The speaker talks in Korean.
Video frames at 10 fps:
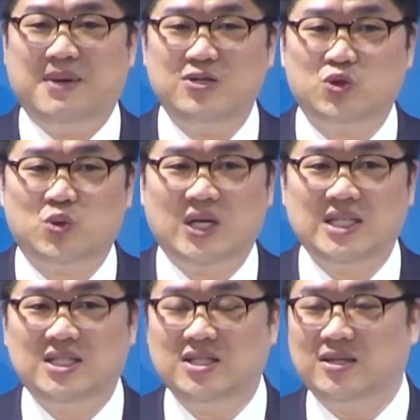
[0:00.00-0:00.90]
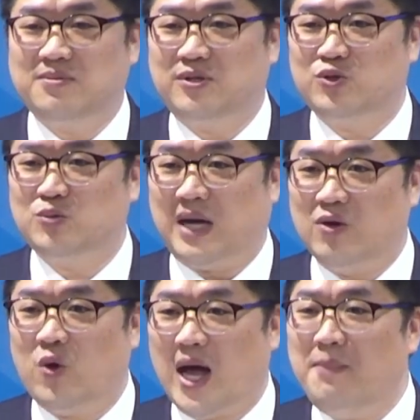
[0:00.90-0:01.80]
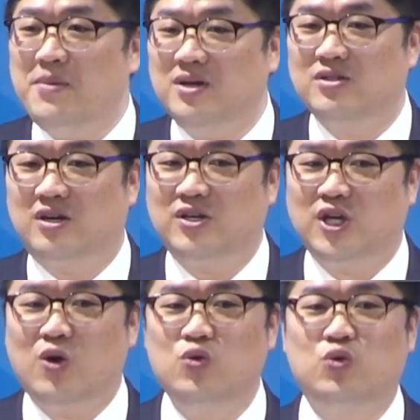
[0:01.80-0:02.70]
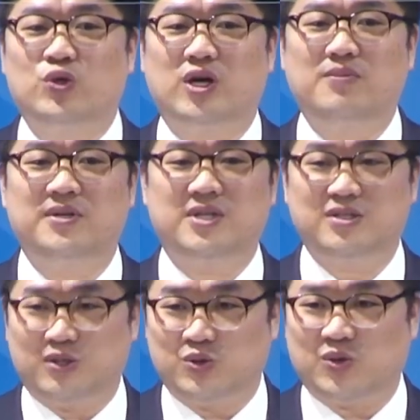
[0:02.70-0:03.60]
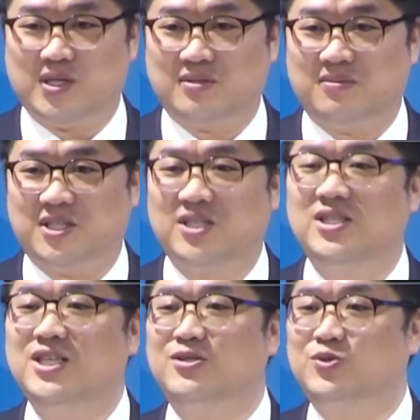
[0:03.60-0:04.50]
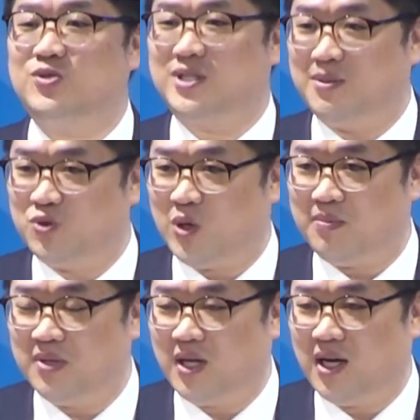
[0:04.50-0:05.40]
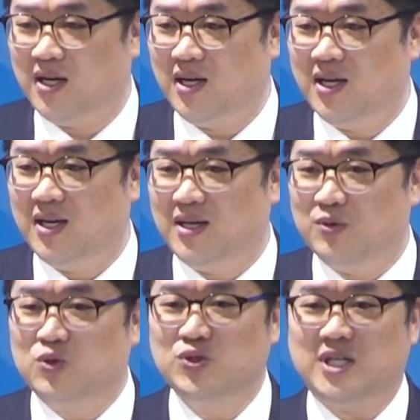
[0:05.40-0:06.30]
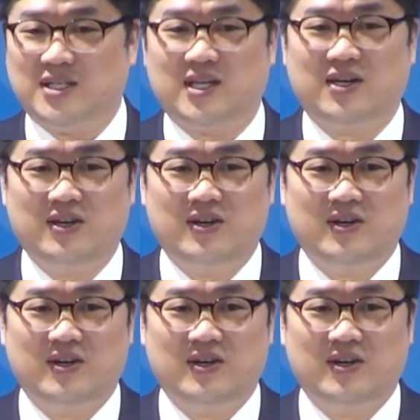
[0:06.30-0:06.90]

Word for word: 이만수와 이승엽 선수 말고 한 명 더 영구 결번된 선수가 있습니다. 저는 이 선수를 참 좋아합니다. 누군지 아세요?